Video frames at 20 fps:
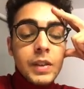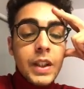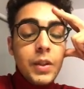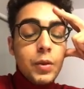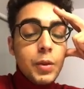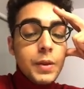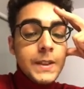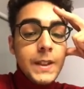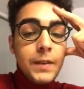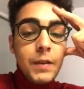
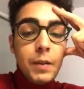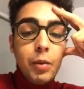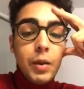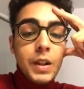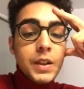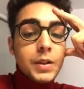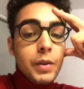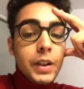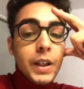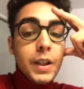Qui d'autre savait
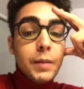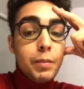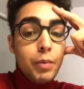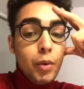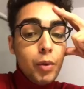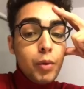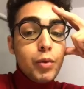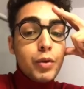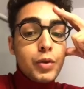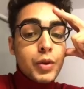pour les soirées
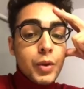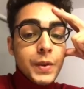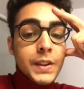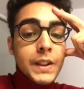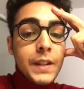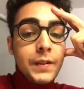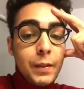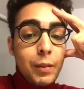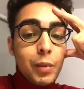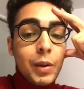Beaucoup de gens
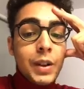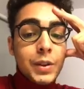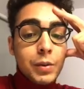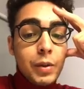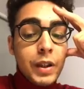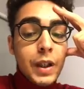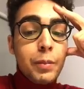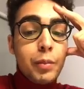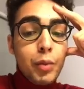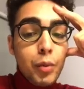savaient pour les
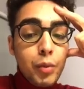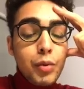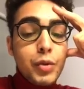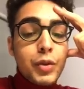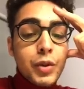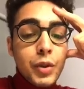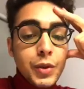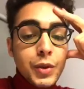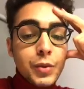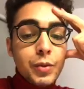soirées. Beaucoup
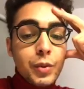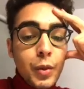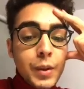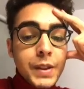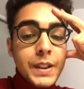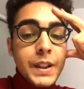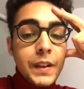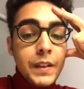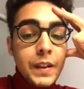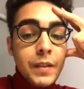de gens sont
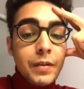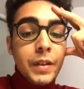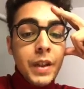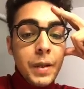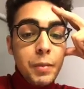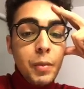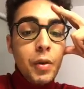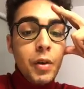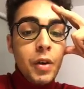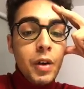concernés,
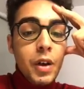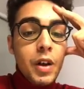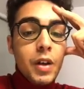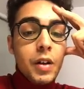vraiment.